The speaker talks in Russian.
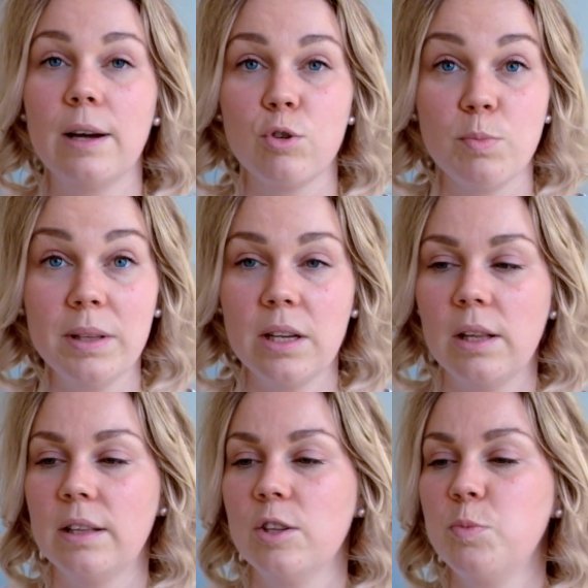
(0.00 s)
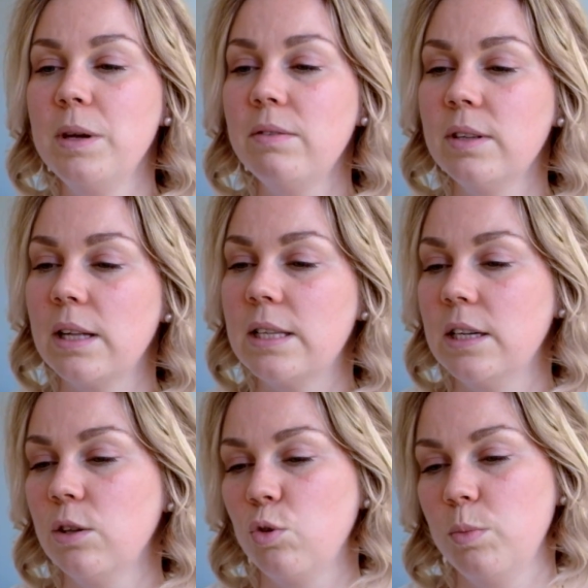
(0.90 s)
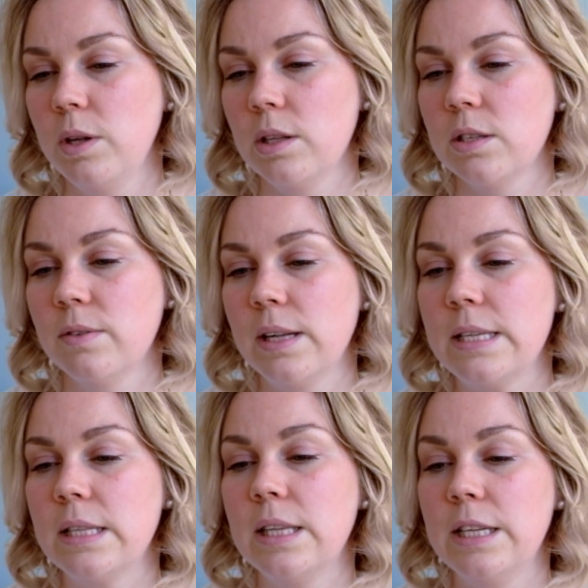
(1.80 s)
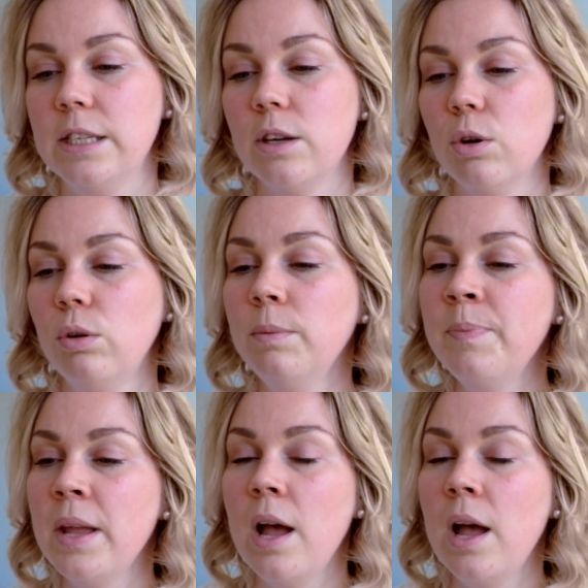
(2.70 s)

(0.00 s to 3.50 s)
Короче, Butter London. Первый оттенок у меня называется Teddy Girl.